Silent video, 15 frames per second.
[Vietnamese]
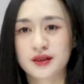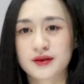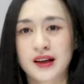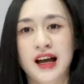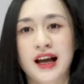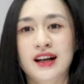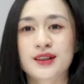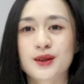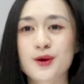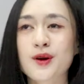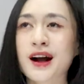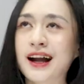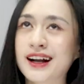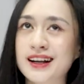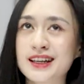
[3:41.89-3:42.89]
Và cô
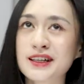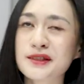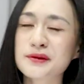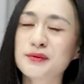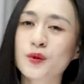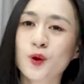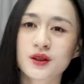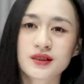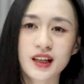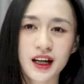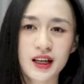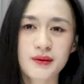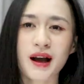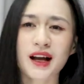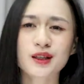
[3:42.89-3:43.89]
gái ấy muốn
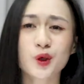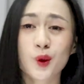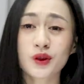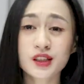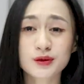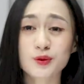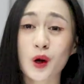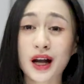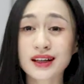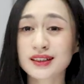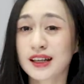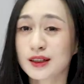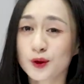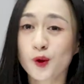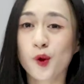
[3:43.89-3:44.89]
thấy bạn nỗ lực một cách
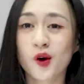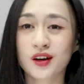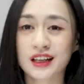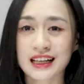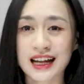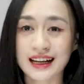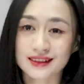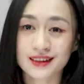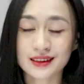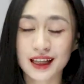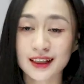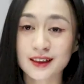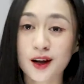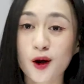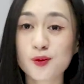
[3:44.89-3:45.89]
điên cuồng để đạt được
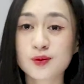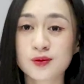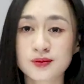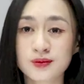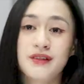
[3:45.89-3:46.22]
thành công.